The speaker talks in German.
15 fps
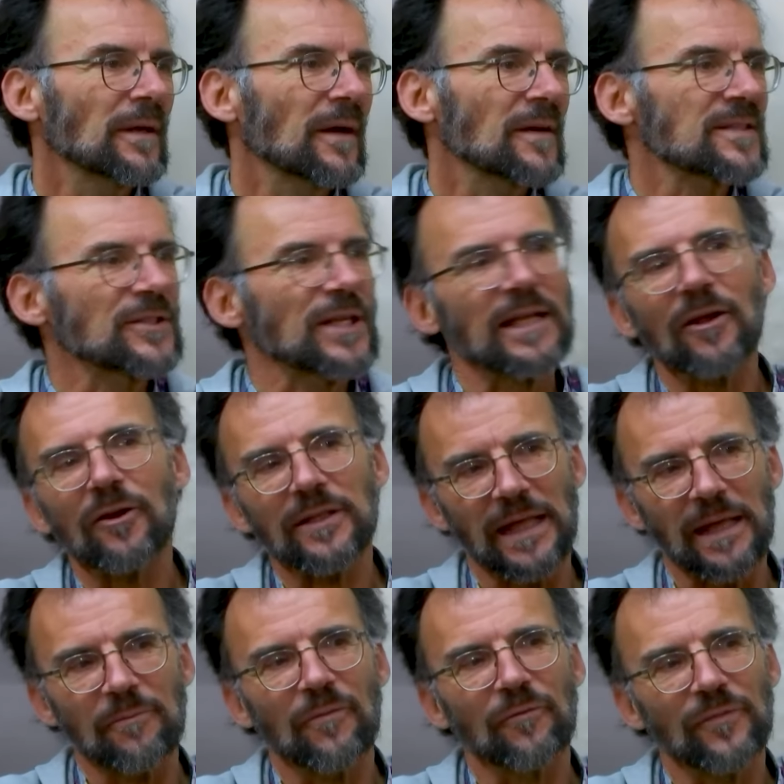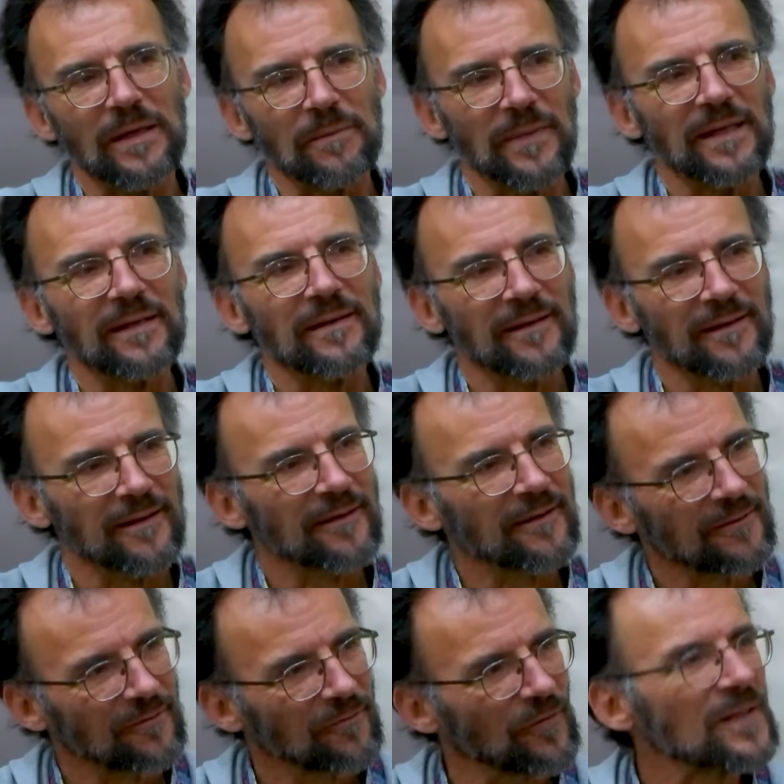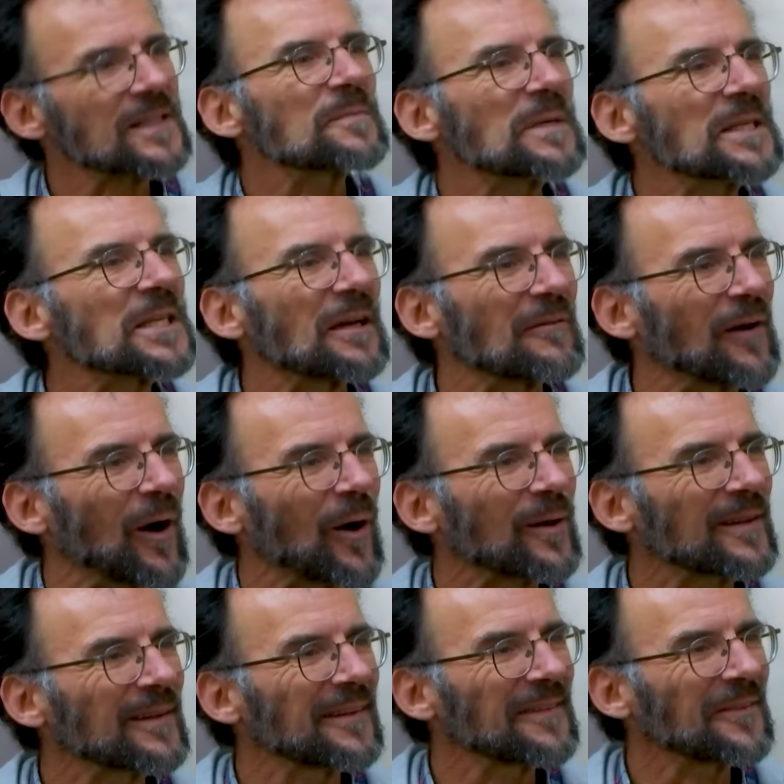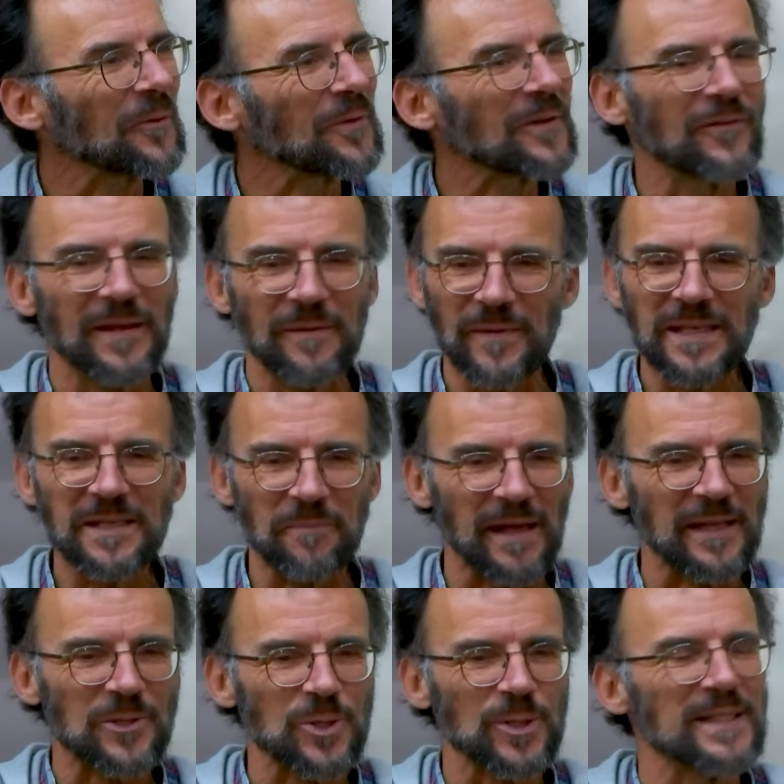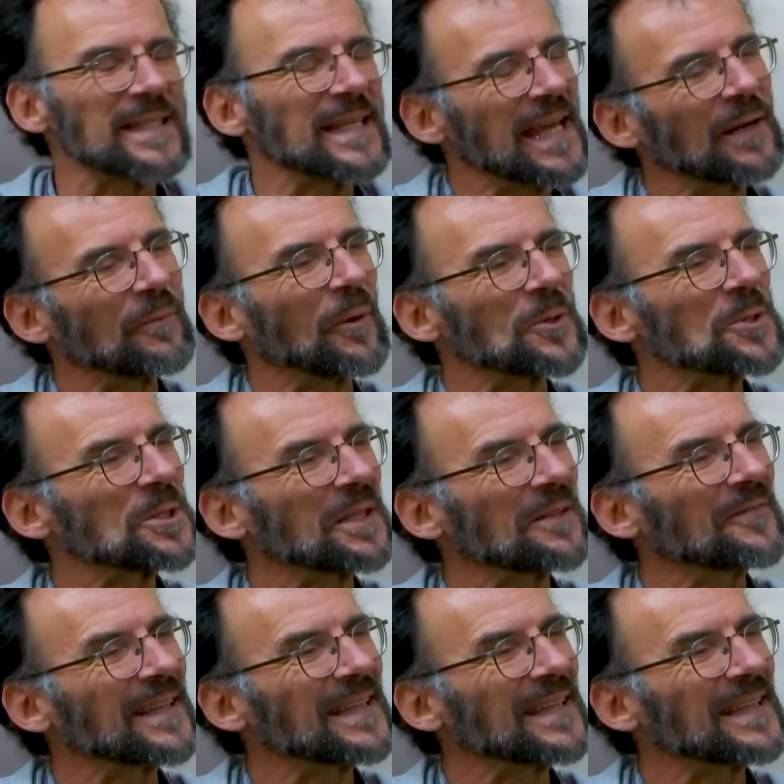Also je nachdem, wie mich was mich erwartet und wie mich Menschen sehen möchten.